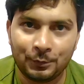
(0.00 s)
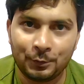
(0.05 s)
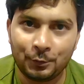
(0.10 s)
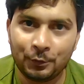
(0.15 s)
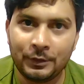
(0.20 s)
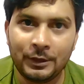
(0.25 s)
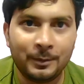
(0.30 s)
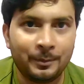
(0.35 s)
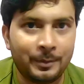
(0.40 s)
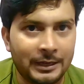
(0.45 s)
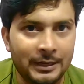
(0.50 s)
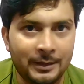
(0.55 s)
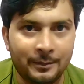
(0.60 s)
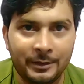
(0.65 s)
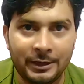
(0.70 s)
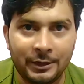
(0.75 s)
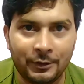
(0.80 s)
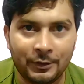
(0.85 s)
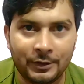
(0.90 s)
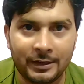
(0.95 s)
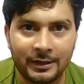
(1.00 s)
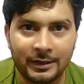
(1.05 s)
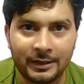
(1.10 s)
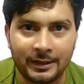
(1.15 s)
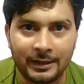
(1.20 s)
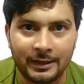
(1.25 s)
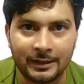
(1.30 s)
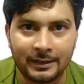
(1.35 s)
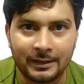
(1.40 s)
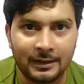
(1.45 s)
दो दिन पहले मैंने ऑर्डर
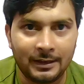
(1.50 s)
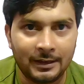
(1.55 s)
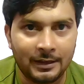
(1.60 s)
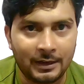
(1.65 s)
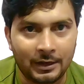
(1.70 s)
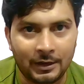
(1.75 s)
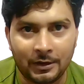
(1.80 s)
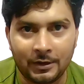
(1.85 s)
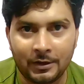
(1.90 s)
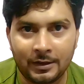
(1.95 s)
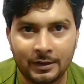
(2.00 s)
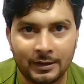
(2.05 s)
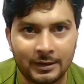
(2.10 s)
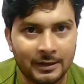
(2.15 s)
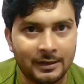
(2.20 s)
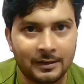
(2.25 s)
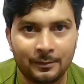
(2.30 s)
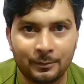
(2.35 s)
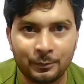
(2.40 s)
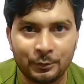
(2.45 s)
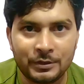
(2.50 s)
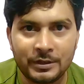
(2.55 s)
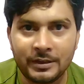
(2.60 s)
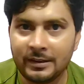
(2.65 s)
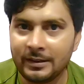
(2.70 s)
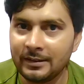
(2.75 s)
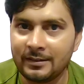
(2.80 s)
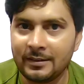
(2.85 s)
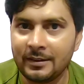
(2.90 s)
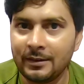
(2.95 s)
किया था और कल मुझे
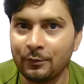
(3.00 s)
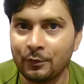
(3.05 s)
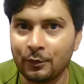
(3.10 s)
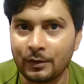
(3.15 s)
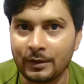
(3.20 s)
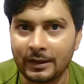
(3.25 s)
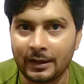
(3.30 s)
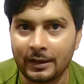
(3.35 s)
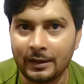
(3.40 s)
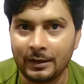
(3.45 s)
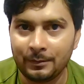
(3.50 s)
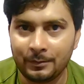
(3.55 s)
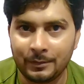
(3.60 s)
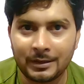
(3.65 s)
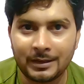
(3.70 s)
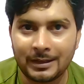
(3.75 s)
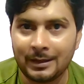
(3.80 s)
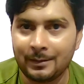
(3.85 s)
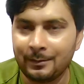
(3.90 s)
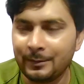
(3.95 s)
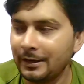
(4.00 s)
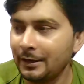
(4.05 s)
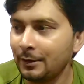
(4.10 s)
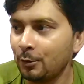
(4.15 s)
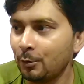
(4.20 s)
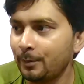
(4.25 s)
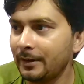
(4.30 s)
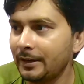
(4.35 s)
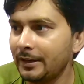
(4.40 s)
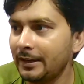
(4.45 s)
रिसीव हो गया है बट कल मैंने
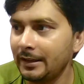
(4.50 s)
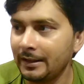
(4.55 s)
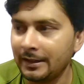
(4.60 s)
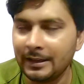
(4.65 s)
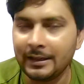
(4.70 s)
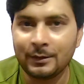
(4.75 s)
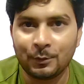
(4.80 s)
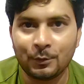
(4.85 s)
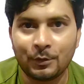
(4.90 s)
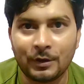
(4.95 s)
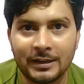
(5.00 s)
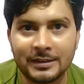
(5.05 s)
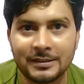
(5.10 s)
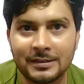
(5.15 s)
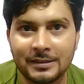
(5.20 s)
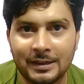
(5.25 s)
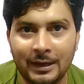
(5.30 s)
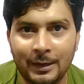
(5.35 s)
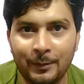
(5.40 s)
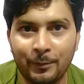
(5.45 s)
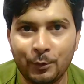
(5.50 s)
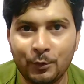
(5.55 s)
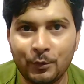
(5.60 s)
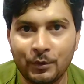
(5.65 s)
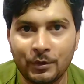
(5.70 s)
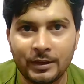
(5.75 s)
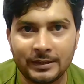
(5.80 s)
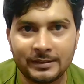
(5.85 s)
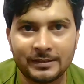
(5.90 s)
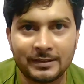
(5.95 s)
ओपन नहीं किया तो आज आप
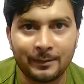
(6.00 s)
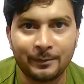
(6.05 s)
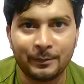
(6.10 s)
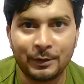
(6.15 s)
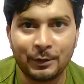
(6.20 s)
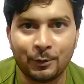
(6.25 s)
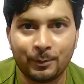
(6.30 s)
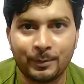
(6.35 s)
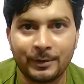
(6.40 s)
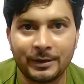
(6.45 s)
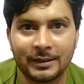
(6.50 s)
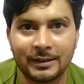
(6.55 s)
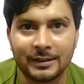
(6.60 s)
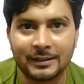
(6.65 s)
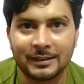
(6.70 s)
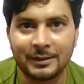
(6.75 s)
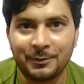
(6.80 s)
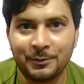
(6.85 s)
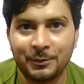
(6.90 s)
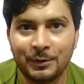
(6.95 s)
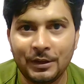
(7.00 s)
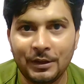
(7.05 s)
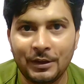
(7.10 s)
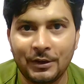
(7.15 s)
लोगों के सामने ओपन करता हूँ